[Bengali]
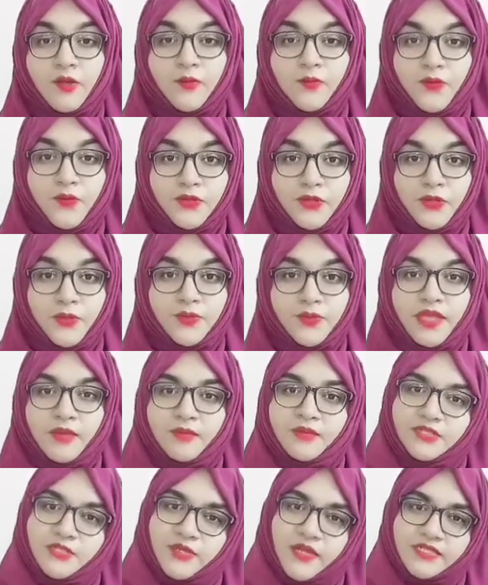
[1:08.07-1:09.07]
প্রথমেই
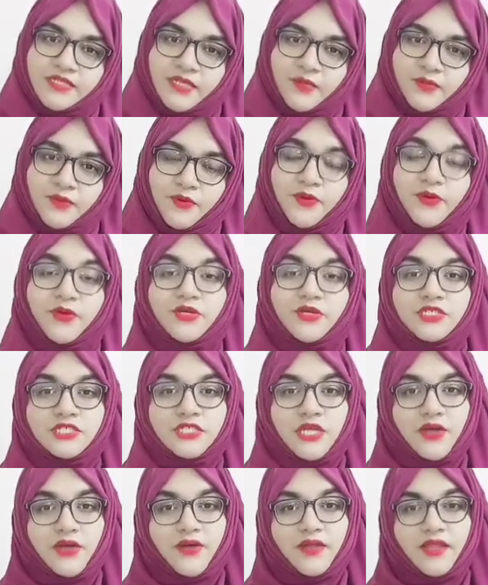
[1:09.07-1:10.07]
আমি চলে যাব
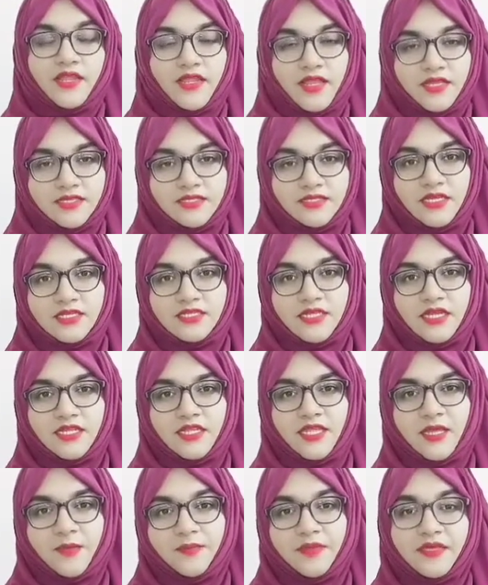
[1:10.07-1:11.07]
সকালে নাস্তার
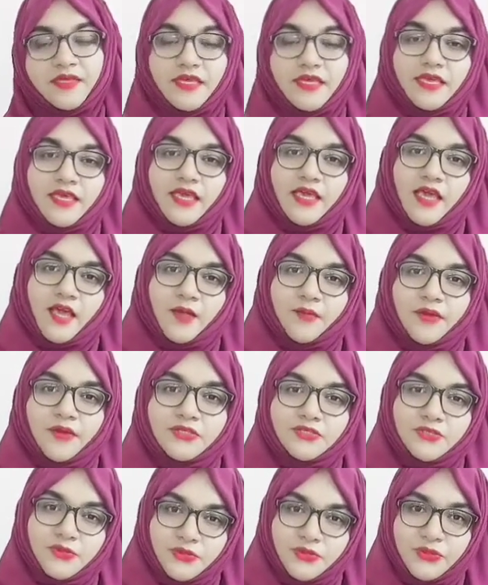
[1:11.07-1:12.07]
সাথে আপনি কি কি খাবার
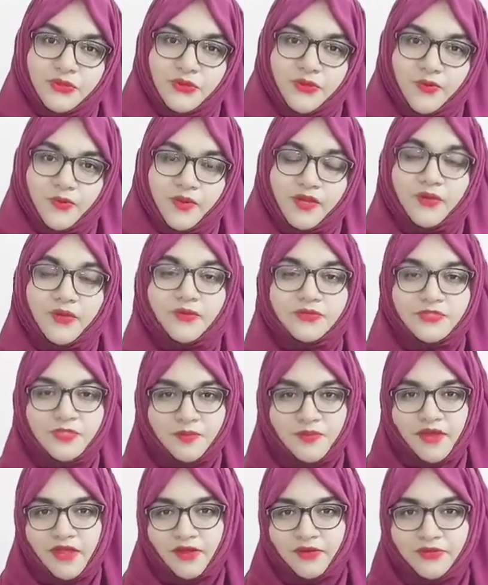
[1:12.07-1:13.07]
যুক্ত করবেন
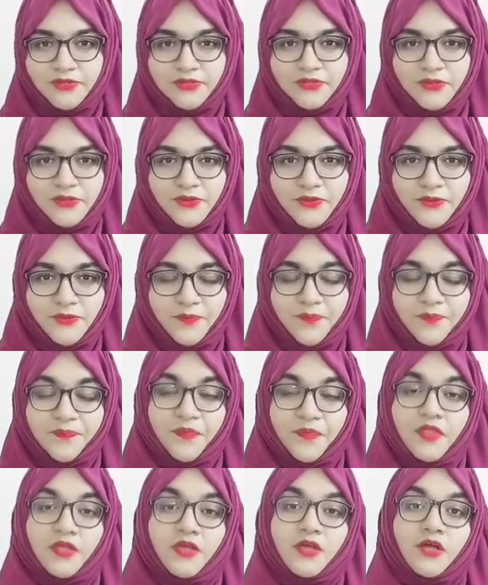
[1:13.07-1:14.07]
ওজন বাড়ানোর জন্য
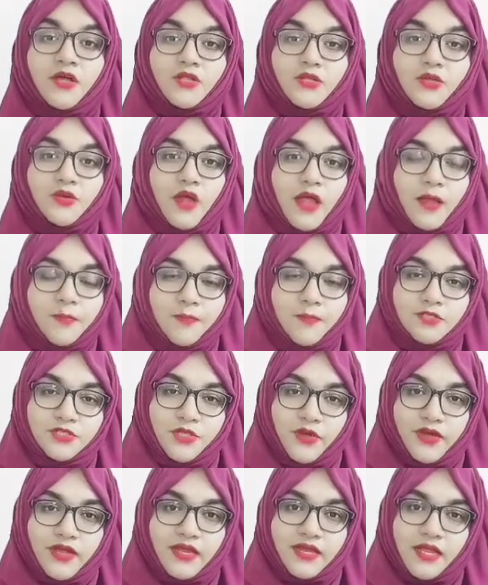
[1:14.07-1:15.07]
তো আপনি
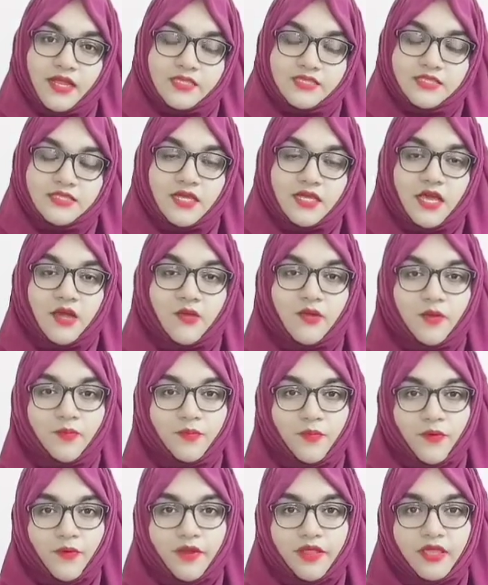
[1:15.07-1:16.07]
সকাল নাস্তা খাওয়ার
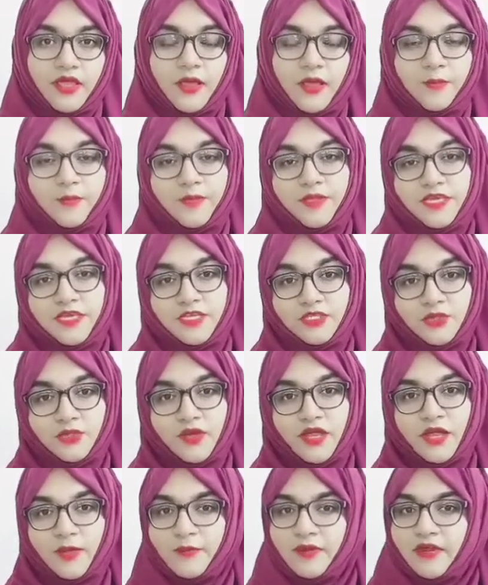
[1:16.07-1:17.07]
পরে আপনি কিছু
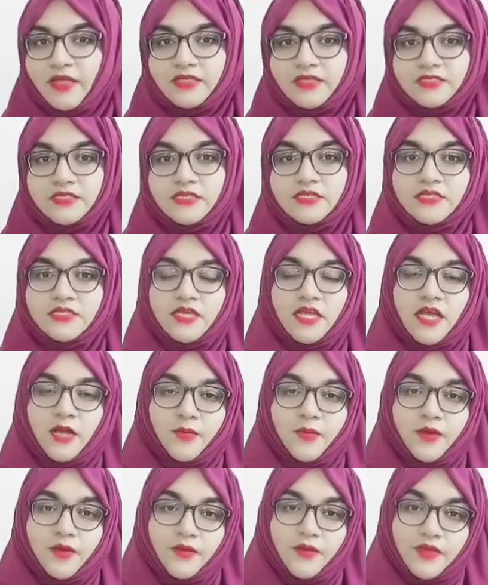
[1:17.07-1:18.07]
খাবার আছে যে
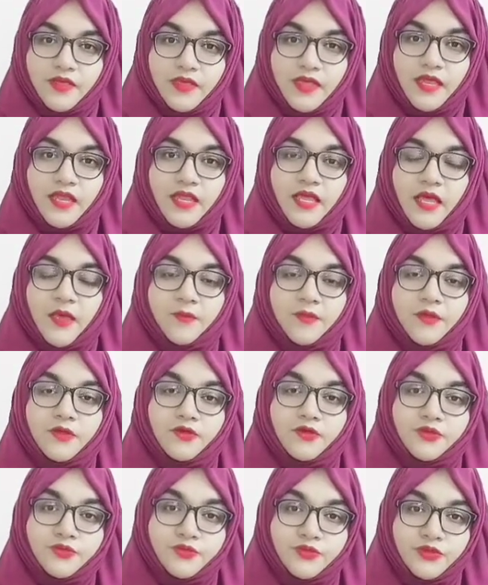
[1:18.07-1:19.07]
খাবারগুলো খেলে আপনি
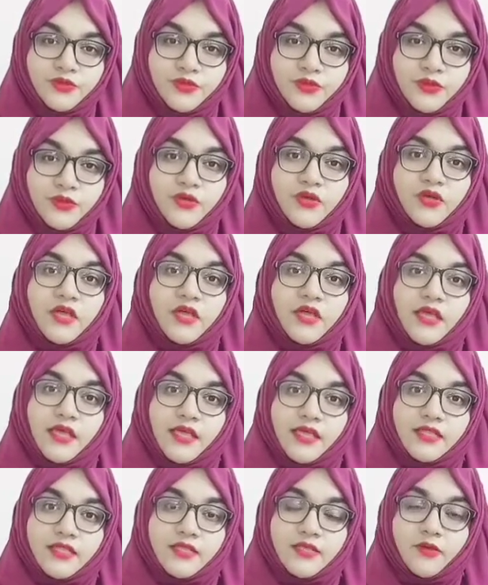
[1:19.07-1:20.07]
খুব দ্রুত
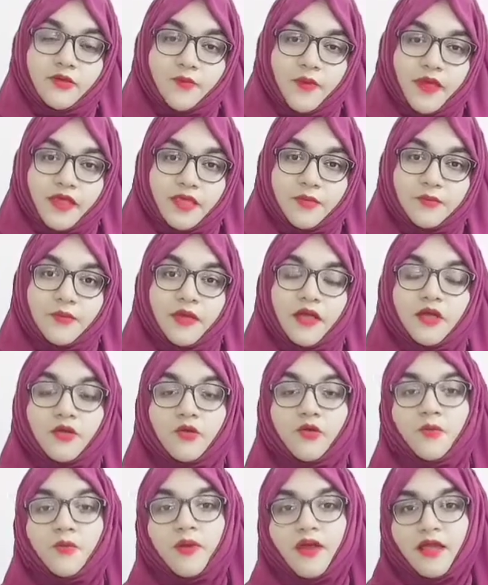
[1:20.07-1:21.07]
হেলদি উপায়ে বা
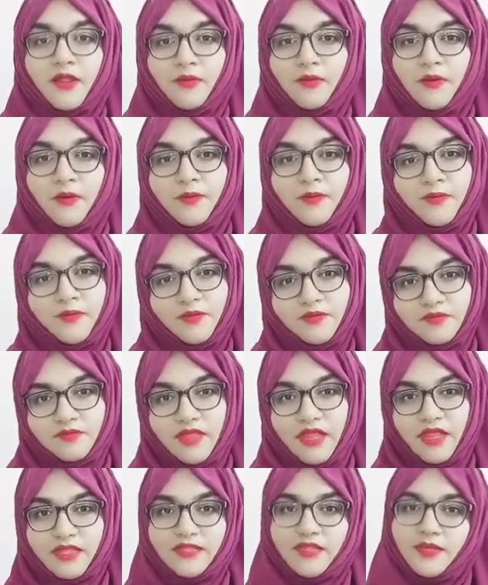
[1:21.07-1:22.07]
খুব ভালোভাবে
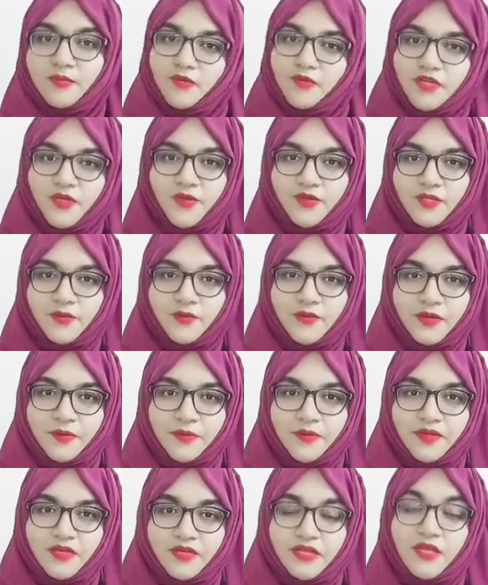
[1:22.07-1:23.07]
তাড়াতাড়ি মোটা হতে
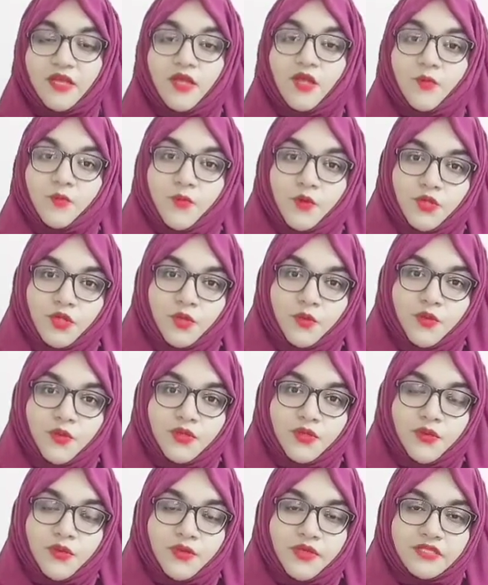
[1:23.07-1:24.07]
পারবেন
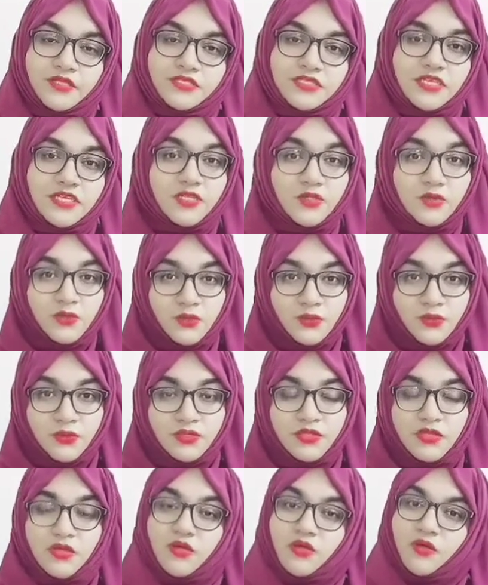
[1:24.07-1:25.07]
প্রথমত রয়েছে
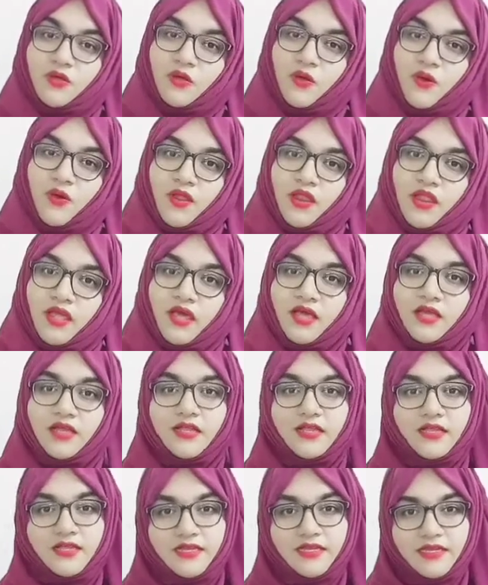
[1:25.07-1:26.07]
দুধ কলা
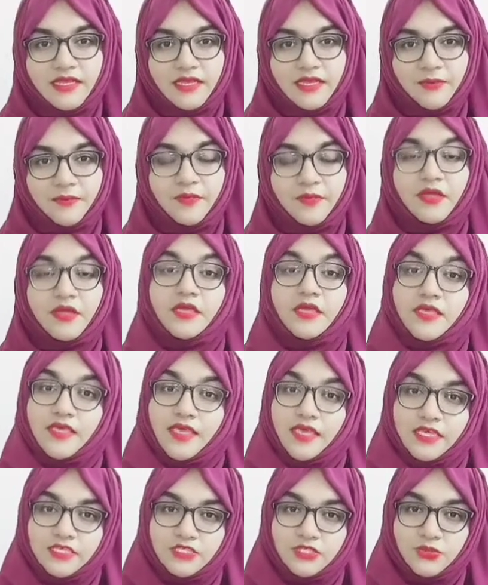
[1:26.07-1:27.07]
ডিম
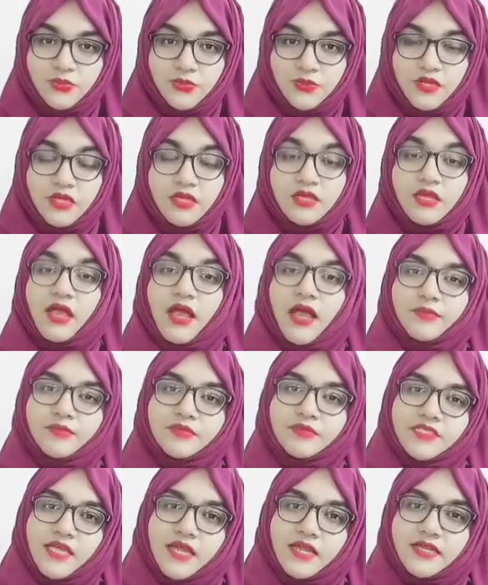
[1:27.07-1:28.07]
খেজুর আমি
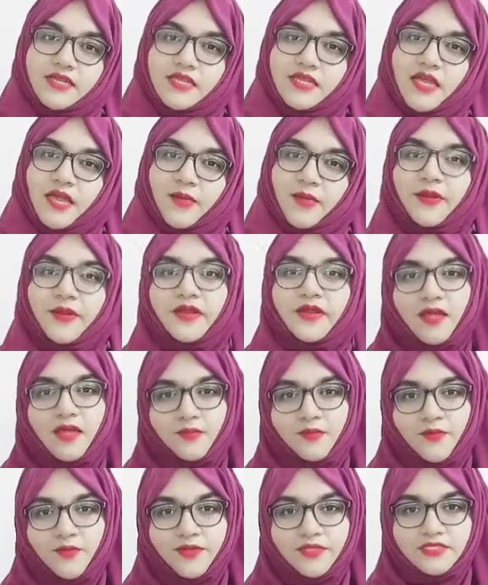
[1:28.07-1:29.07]
চারটি খাবারের
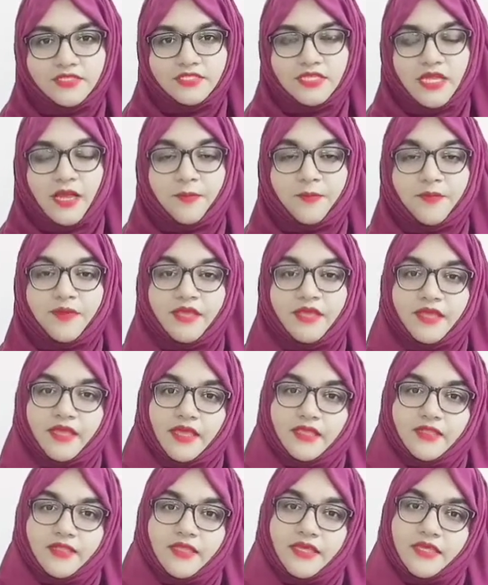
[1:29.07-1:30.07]
নাম বলেছি আপনি
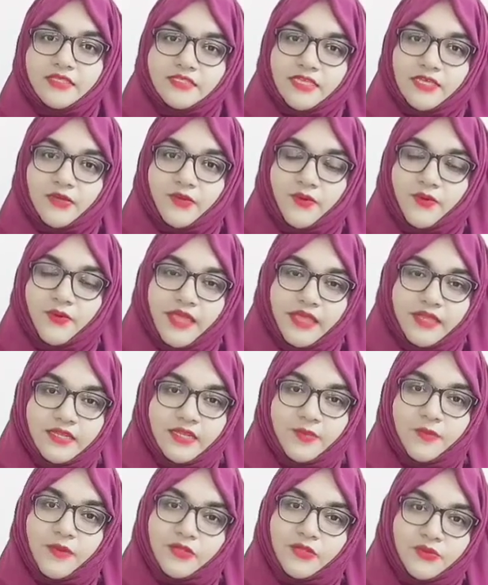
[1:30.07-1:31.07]
এখান থেকে যে কোনো
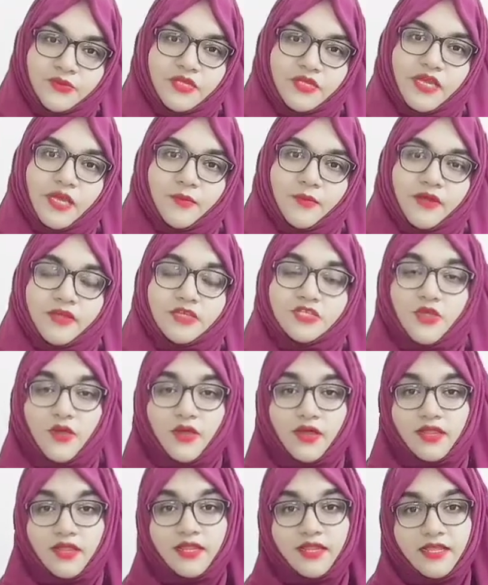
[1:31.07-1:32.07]
একটি বা দুটি খাবার
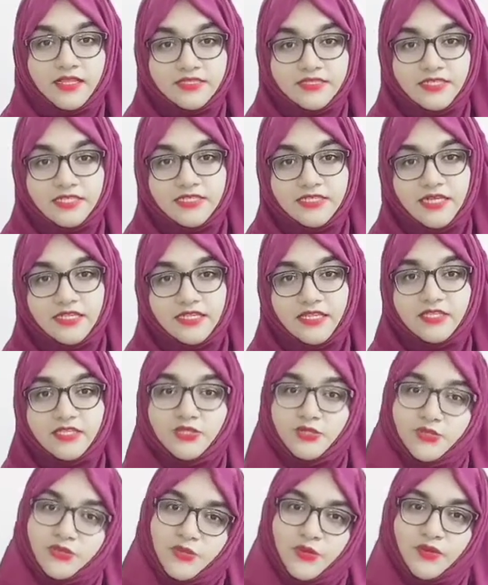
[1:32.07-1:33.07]
সকালে নাস্তার সাথে
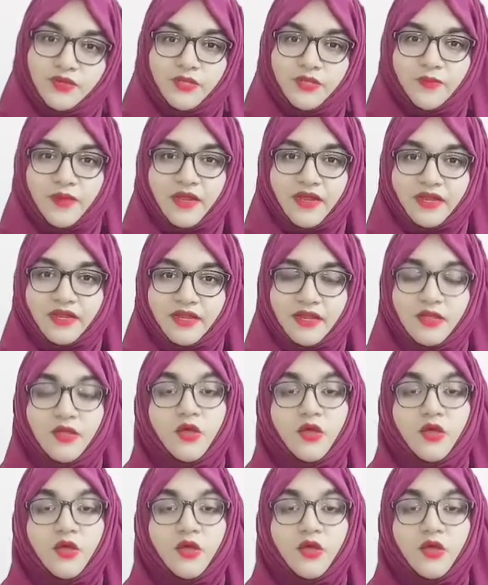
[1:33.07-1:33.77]
যুক্ত করতে পারেন